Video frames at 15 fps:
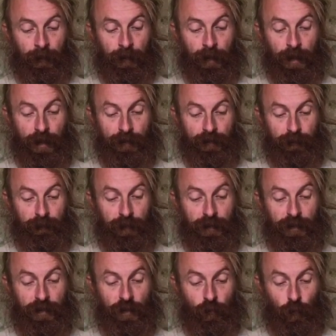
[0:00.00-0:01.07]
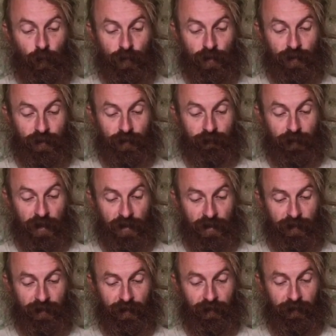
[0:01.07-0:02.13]
«Этим не кончится ваше
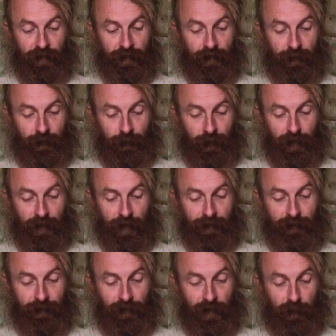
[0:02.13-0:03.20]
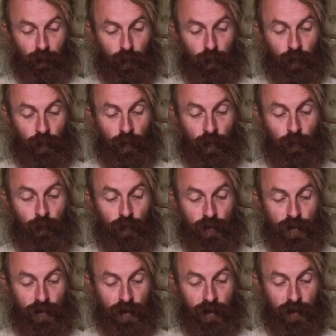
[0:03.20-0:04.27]
дело», — пригрозил ему,
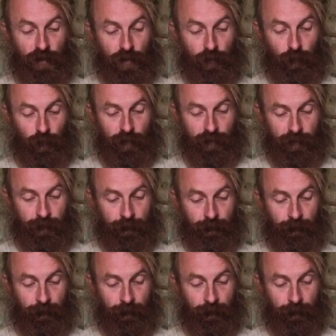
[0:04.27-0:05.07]
уезжая Штольц.